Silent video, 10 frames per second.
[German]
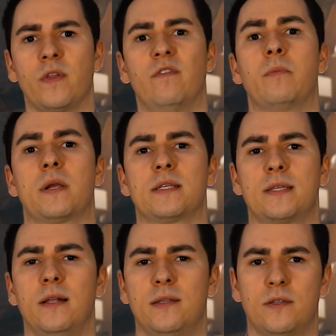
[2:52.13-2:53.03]
Wenn man das
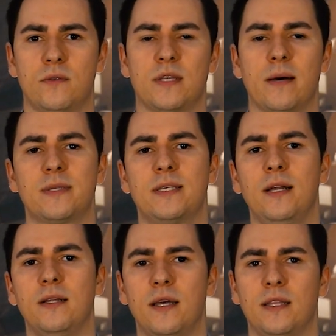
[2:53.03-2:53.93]
Geld
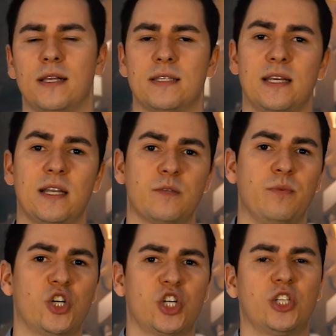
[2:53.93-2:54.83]
zusammenzählt, dann sind das
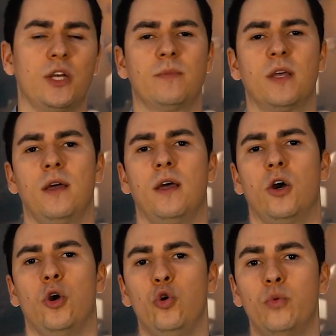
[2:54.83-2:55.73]
bestimmt
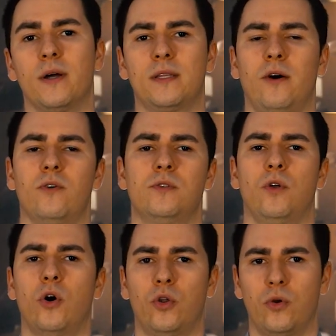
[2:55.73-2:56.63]
über 1000
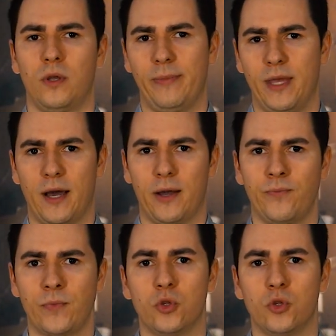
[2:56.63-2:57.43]
Euro im Jahr.